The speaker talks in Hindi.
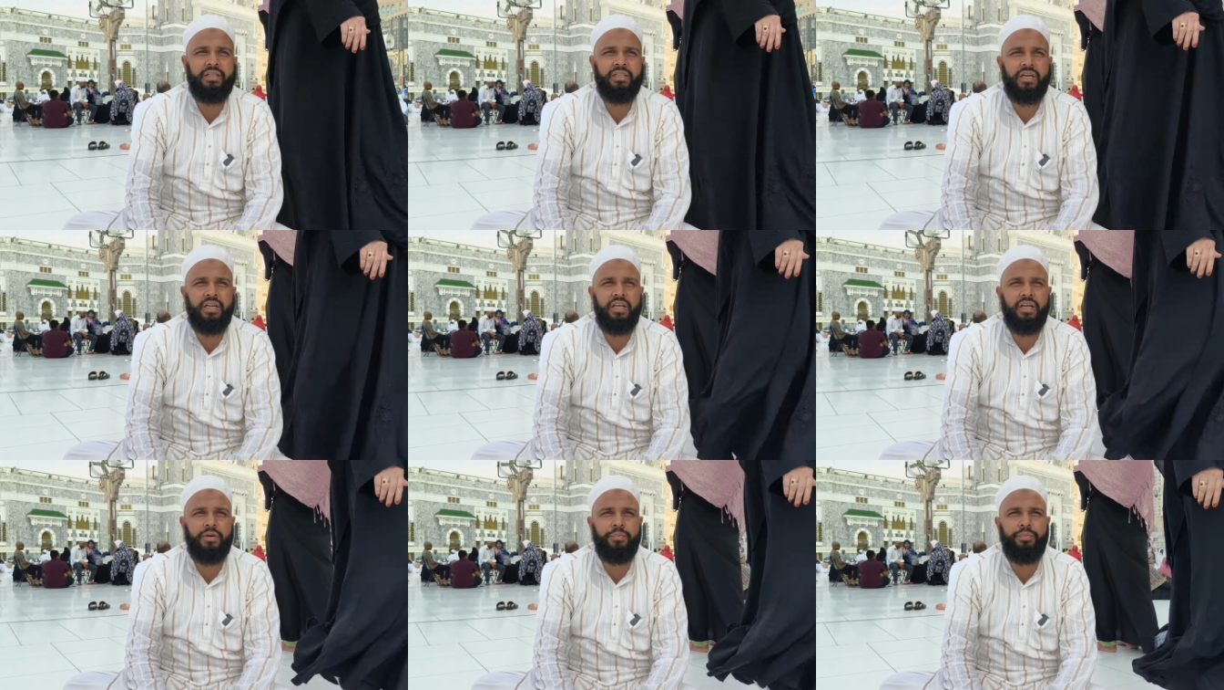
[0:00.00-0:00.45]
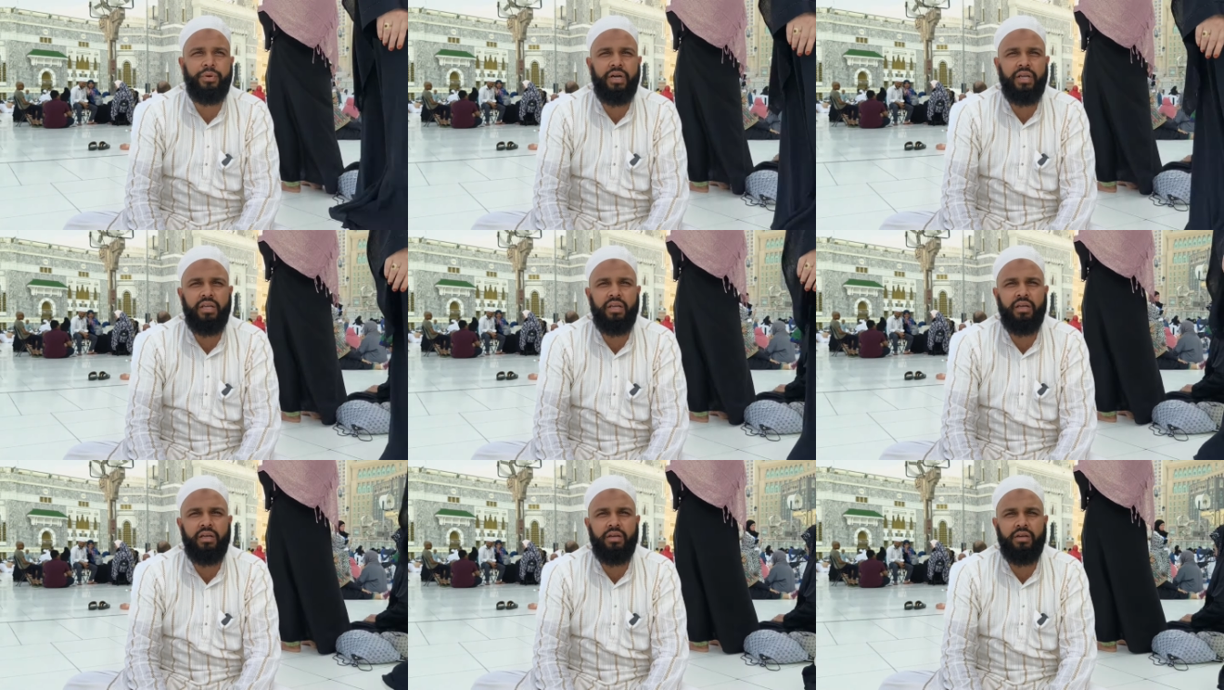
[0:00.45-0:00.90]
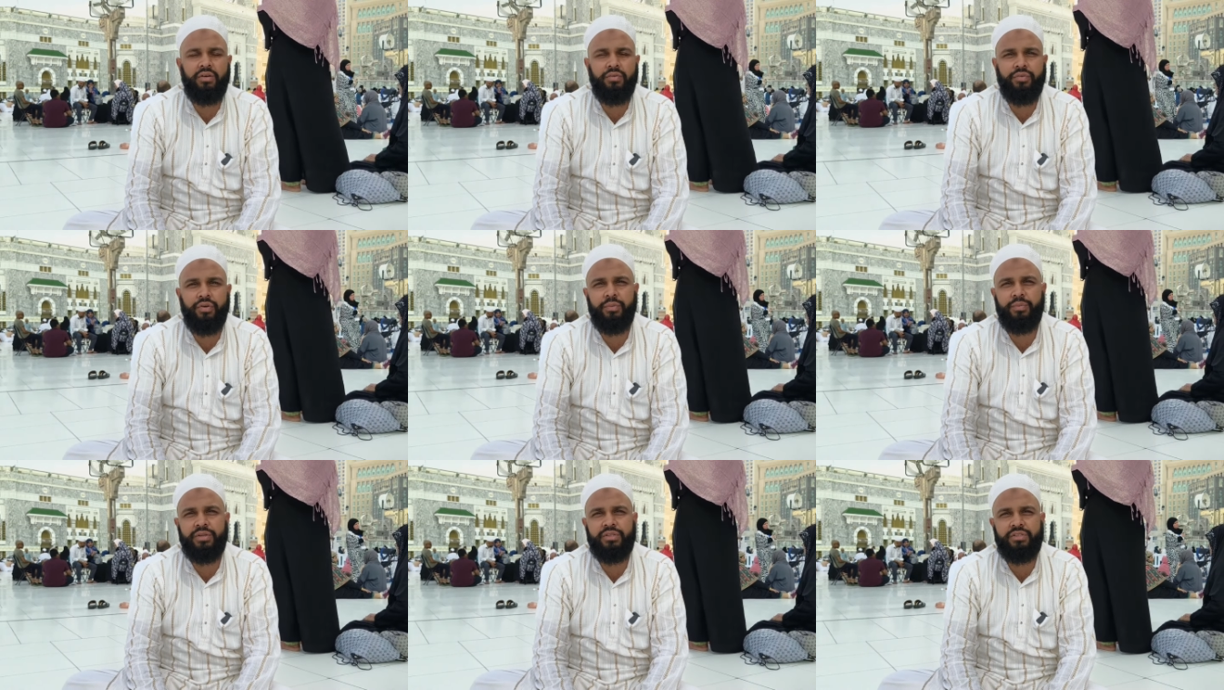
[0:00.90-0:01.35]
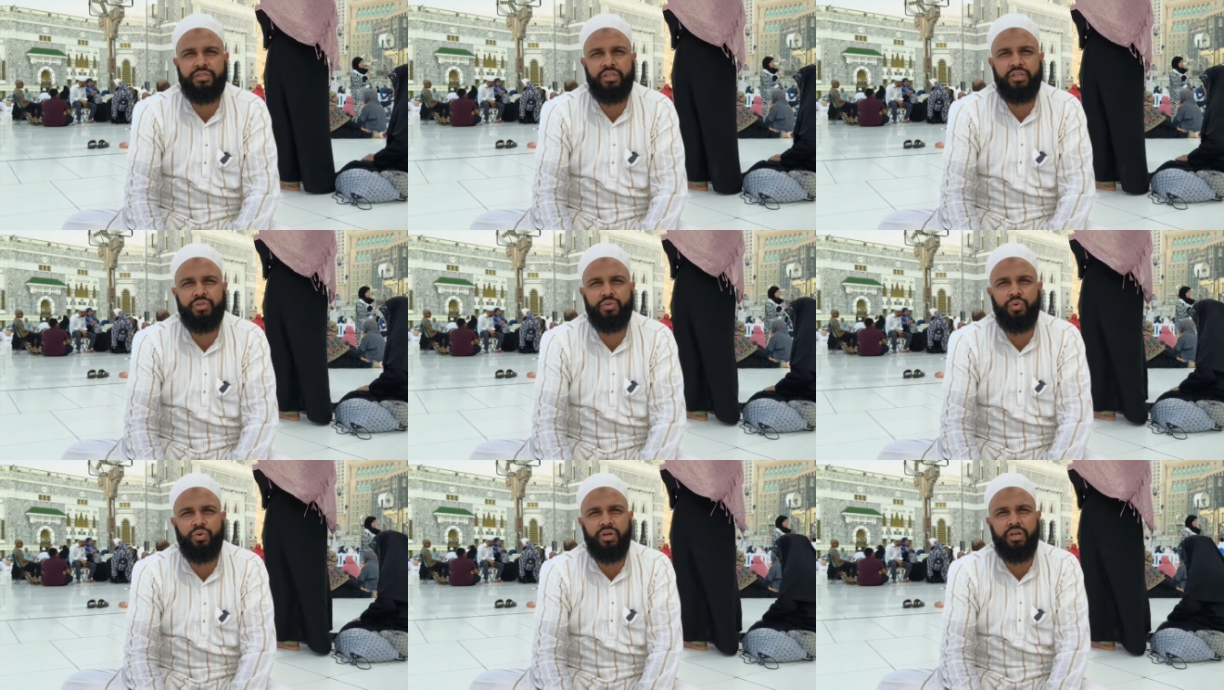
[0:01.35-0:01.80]
आजकल एक बड़ी फ़ेमस
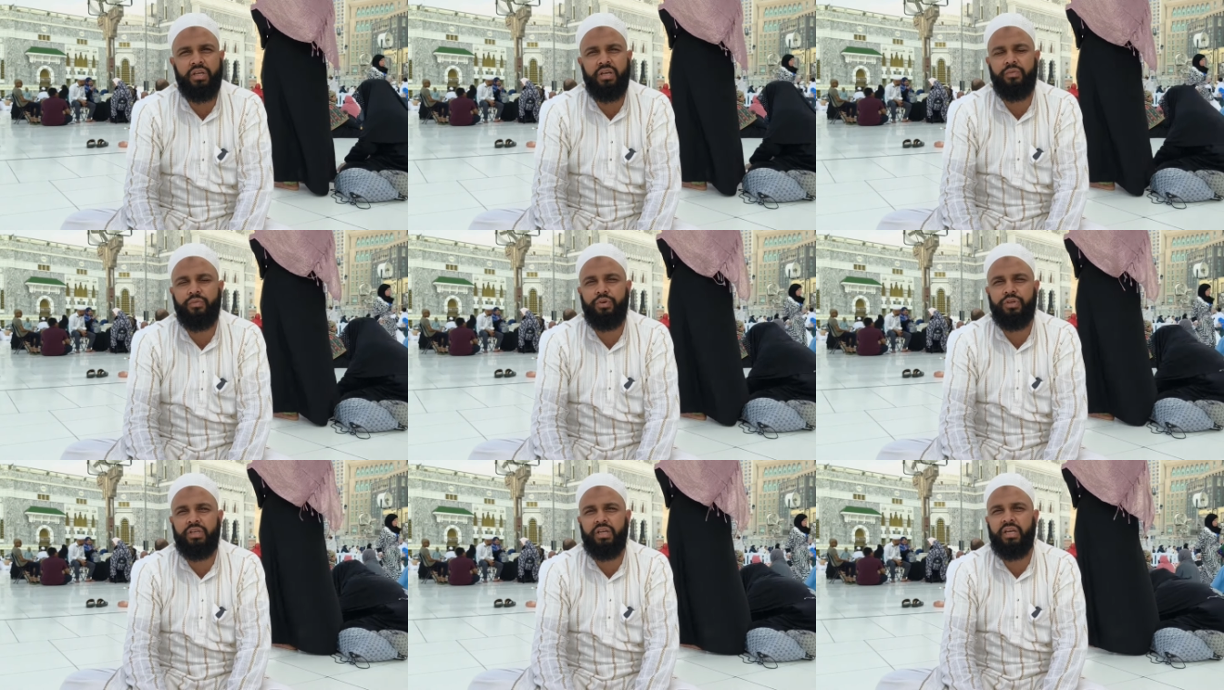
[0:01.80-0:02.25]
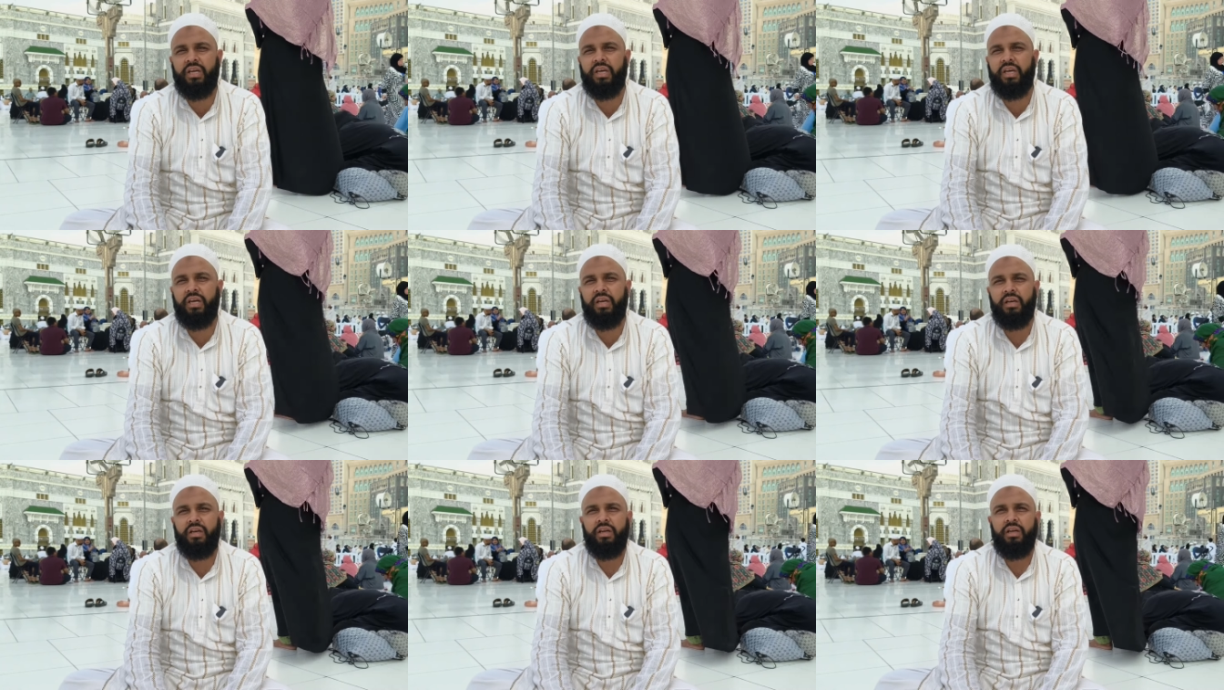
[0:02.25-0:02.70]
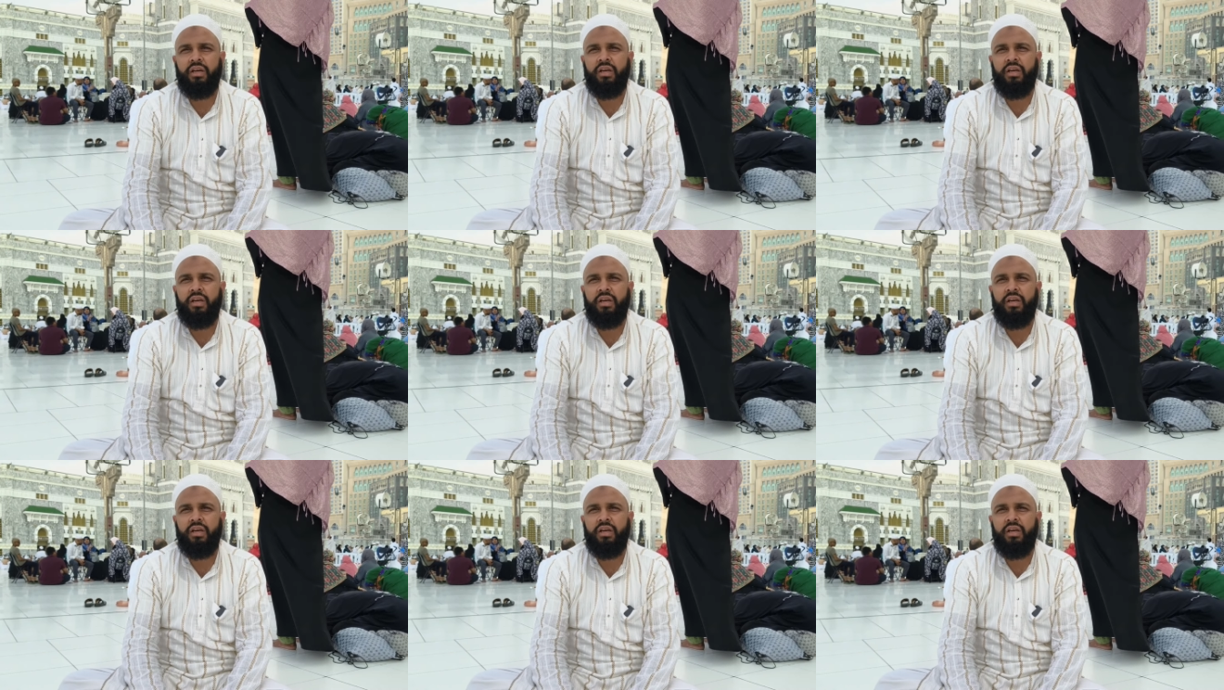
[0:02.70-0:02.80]
चीज़ हो गई है वो ये है